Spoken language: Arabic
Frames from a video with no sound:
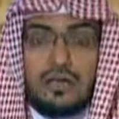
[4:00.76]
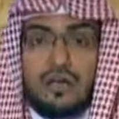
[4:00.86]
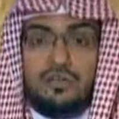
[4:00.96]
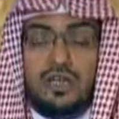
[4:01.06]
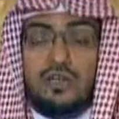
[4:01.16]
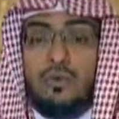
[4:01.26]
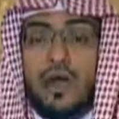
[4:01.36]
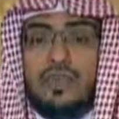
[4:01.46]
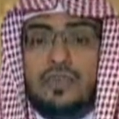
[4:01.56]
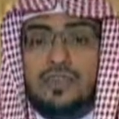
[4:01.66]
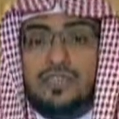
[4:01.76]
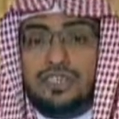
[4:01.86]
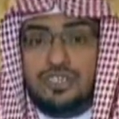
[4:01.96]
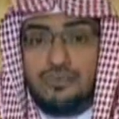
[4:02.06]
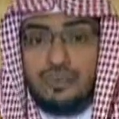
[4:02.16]
الله جل وعلا اذا
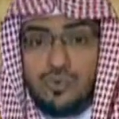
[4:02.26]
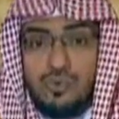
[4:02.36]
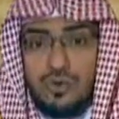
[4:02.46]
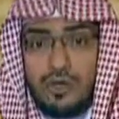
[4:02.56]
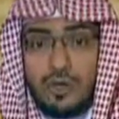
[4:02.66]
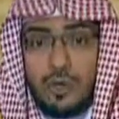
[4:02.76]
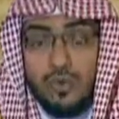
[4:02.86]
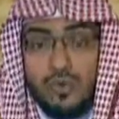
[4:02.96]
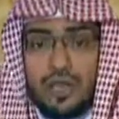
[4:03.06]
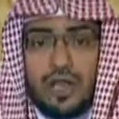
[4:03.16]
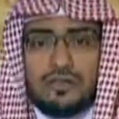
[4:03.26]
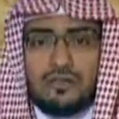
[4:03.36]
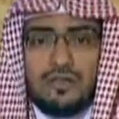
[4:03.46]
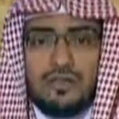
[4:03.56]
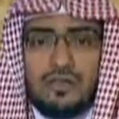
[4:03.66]
الشمس
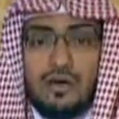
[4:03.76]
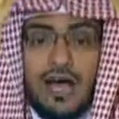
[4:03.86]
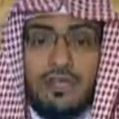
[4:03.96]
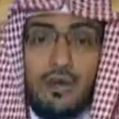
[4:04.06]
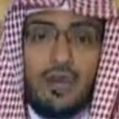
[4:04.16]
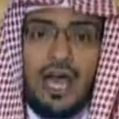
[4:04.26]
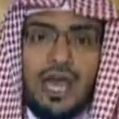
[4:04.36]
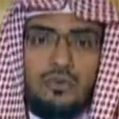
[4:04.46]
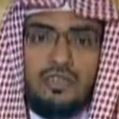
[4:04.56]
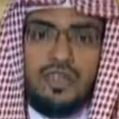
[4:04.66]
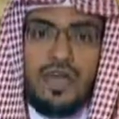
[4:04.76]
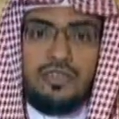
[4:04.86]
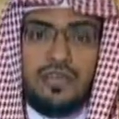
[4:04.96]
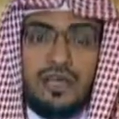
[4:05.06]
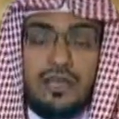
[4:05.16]
كورت وهذا هو الحال
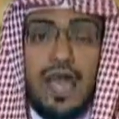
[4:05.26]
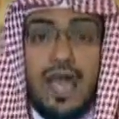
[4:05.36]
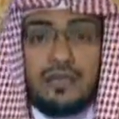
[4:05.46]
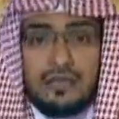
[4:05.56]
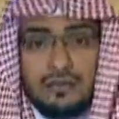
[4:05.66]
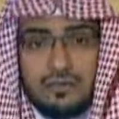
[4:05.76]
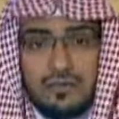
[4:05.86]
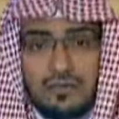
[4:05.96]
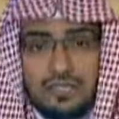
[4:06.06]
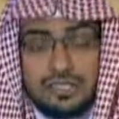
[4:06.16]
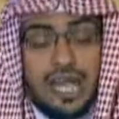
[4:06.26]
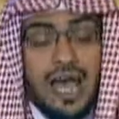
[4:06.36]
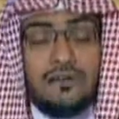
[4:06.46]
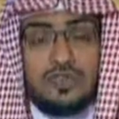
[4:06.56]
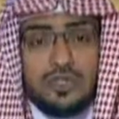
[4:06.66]
الثالثه لكن
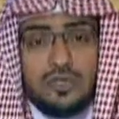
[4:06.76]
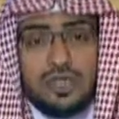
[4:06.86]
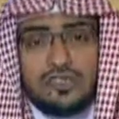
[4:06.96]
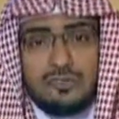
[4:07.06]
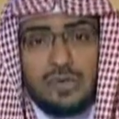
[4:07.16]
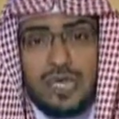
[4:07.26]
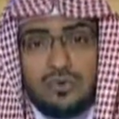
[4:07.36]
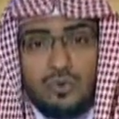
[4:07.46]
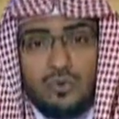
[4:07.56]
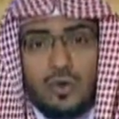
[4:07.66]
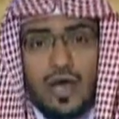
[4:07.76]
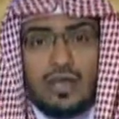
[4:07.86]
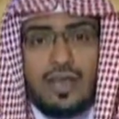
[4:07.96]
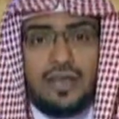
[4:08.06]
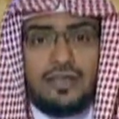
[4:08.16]
جاء في السنة ما يدل
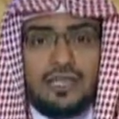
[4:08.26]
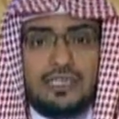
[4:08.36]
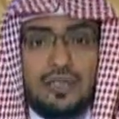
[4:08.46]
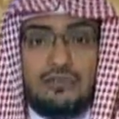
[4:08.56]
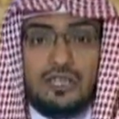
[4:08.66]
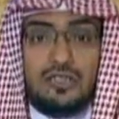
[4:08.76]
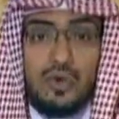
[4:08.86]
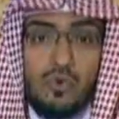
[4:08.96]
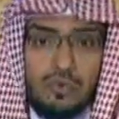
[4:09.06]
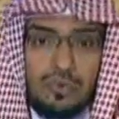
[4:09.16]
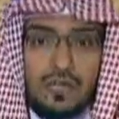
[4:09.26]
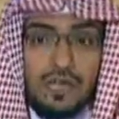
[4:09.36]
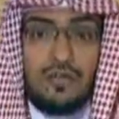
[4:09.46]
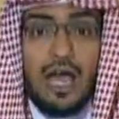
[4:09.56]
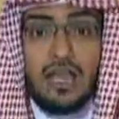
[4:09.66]
على أن الشمس تؤوب
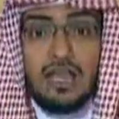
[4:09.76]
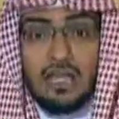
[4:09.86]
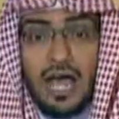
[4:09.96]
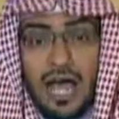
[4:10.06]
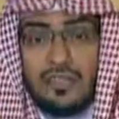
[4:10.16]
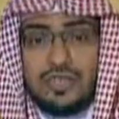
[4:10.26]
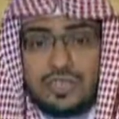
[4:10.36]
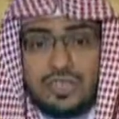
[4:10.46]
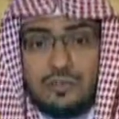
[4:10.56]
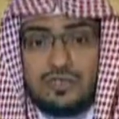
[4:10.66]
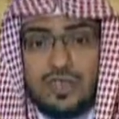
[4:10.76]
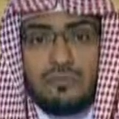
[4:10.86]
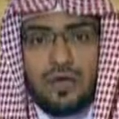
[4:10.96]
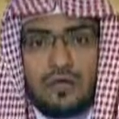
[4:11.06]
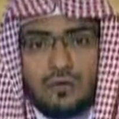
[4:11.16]
فهل هي هذه الشمس
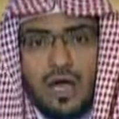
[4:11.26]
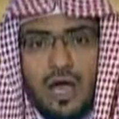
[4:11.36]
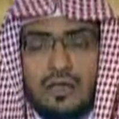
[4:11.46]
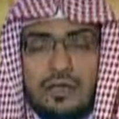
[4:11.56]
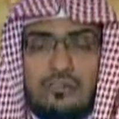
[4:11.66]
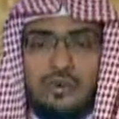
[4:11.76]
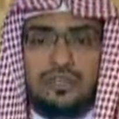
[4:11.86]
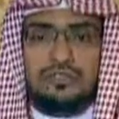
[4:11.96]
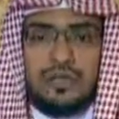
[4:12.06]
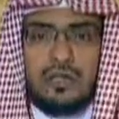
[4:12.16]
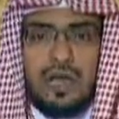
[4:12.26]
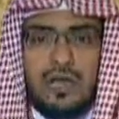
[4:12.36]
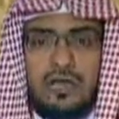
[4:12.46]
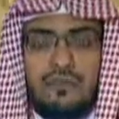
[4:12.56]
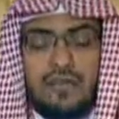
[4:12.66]
أم غيرها العلم عند الله
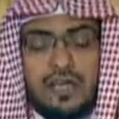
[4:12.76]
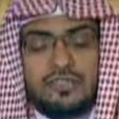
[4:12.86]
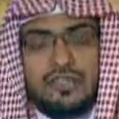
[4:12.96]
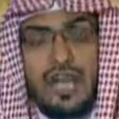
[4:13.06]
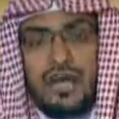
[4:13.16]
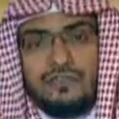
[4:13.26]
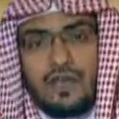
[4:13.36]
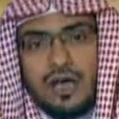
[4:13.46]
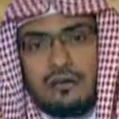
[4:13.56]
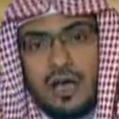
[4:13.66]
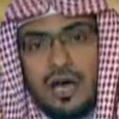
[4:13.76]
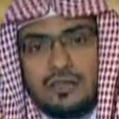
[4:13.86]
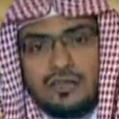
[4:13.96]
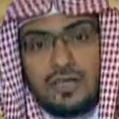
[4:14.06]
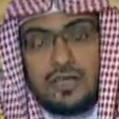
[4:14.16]
فقد جاء في الأخبار
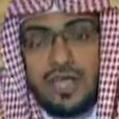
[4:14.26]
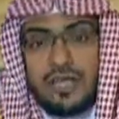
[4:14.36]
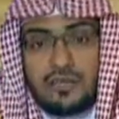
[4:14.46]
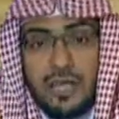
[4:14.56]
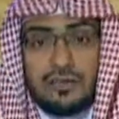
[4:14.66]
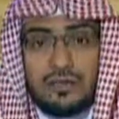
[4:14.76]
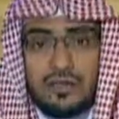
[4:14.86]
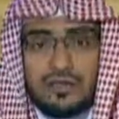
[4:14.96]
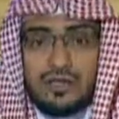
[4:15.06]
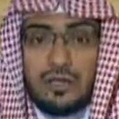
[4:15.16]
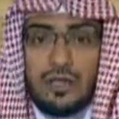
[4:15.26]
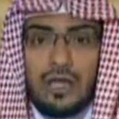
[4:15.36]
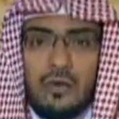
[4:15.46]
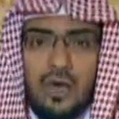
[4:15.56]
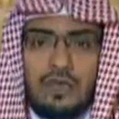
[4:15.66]
الصحيحة عنه صلى
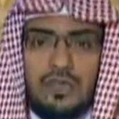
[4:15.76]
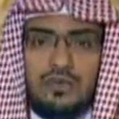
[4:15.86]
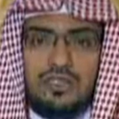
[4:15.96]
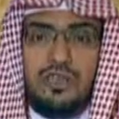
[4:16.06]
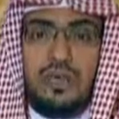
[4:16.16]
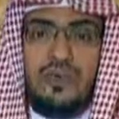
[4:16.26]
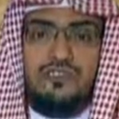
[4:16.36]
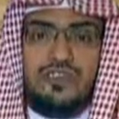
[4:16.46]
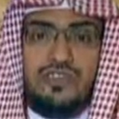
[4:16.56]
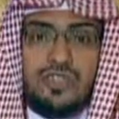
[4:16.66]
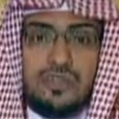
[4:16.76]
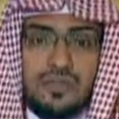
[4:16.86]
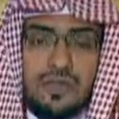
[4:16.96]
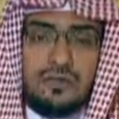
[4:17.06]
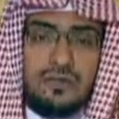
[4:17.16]
الله عليه وسلم في
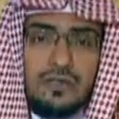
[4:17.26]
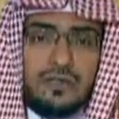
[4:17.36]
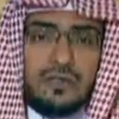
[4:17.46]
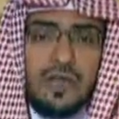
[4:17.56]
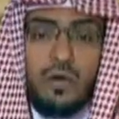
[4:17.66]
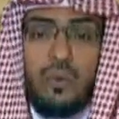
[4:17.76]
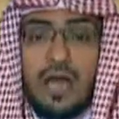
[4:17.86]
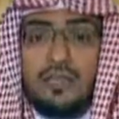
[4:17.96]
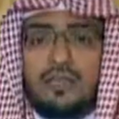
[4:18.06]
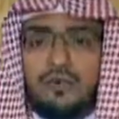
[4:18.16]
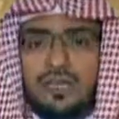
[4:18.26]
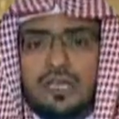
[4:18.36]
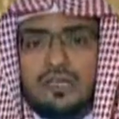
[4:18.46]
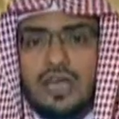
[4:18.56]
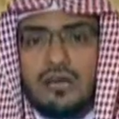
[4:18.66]
ذكر أحوال يوم
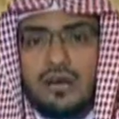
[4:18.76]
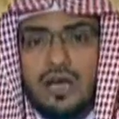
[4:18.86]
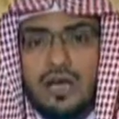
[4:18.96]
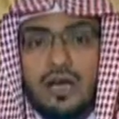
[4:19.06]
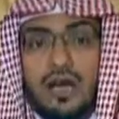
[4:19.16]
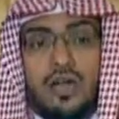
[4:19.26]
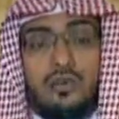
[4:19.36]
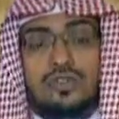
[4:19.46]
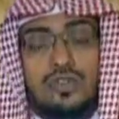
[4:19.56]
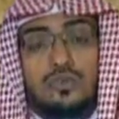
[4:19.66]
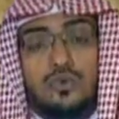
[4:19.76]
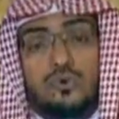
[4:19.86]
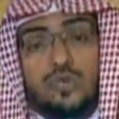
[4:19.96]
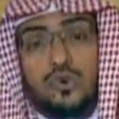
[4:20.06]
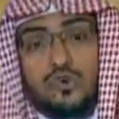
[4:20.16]
القيامة قال وتدنو
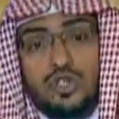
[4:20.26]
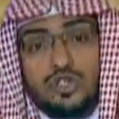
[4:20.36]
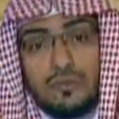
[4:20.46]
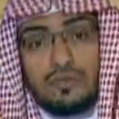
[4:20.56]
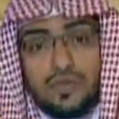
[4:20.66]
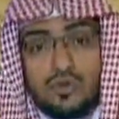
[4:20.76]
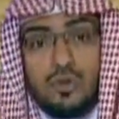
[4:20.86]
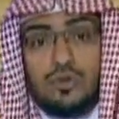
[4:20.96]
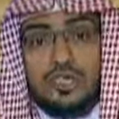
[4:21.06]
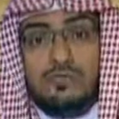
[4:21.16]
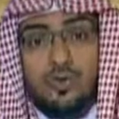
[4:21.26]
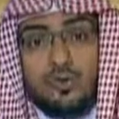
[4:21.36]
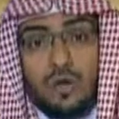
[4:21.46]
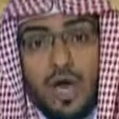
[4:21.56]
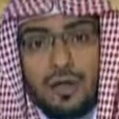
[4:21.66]
منهم الشمس
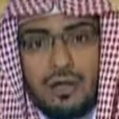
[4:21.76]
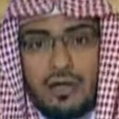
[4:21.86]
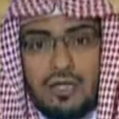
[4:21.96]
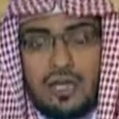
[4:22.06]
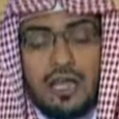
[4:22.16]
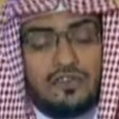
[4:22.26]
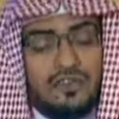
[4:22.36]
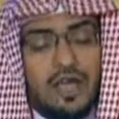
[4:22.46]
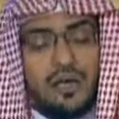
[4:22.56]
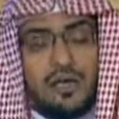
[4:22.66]
ويلجمهم العرق أي في